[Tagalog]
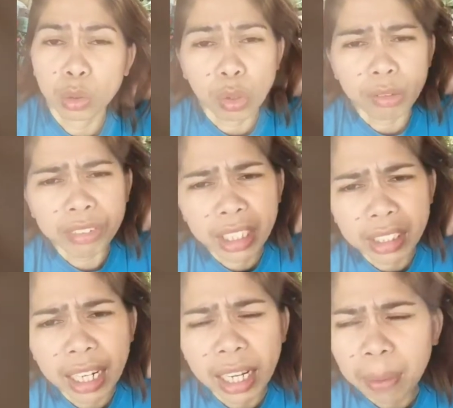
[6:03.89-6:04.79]
So 12 days
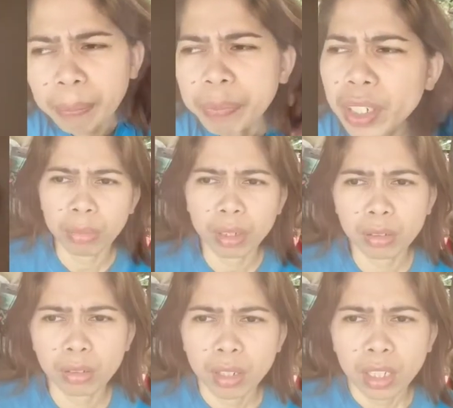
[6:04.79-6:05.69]
na lang.
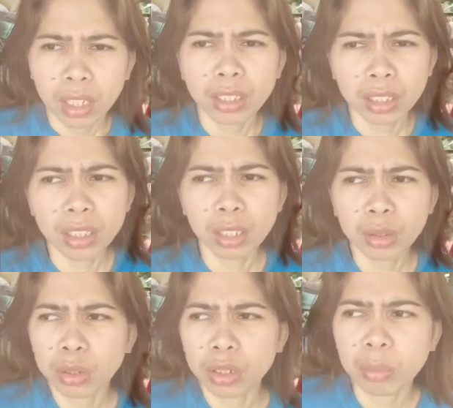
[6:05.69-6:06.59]
Pero naintindihan
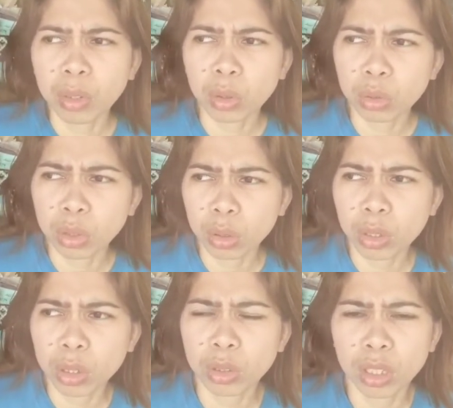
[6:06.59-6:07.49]
ko rin naman tong
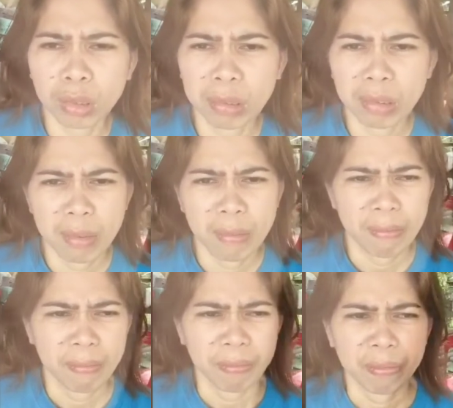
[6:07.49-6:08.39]
situation na to.
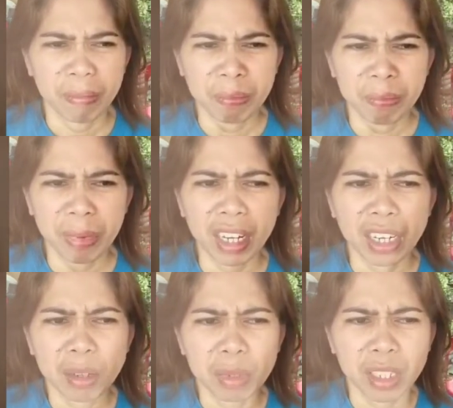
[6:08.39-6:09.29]
Para
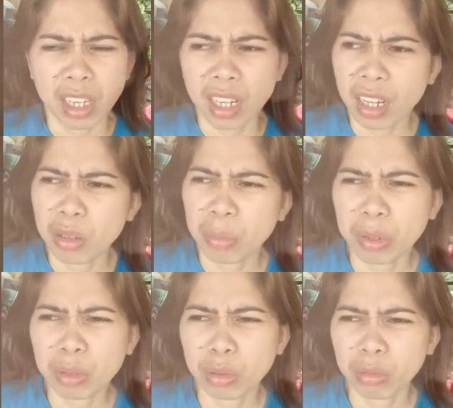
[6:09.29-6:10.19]
rin naman sa ano.
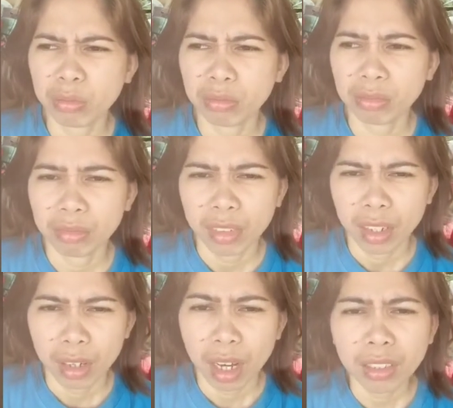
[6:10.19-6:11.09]
Pero so,
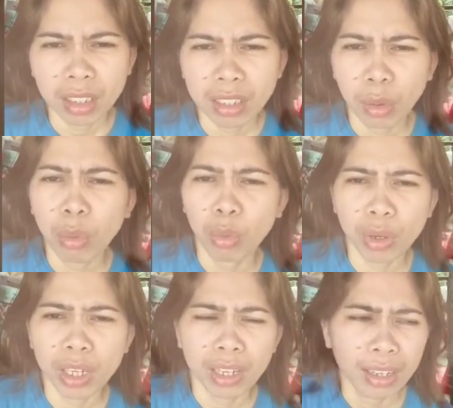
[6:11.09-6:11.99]
honestly,
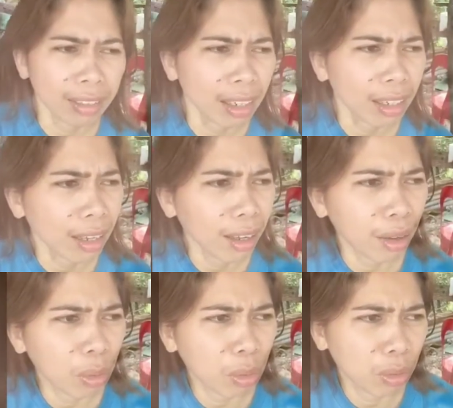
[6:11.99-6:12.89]
nauuwihan lang
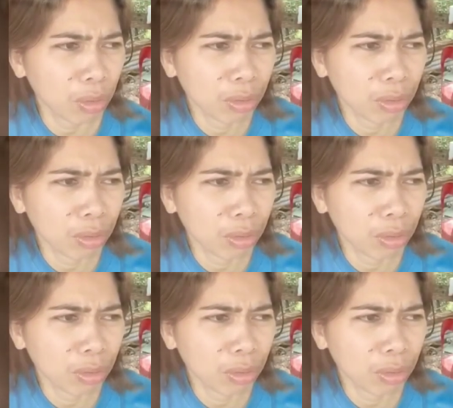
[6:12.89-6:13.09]
talaga ako.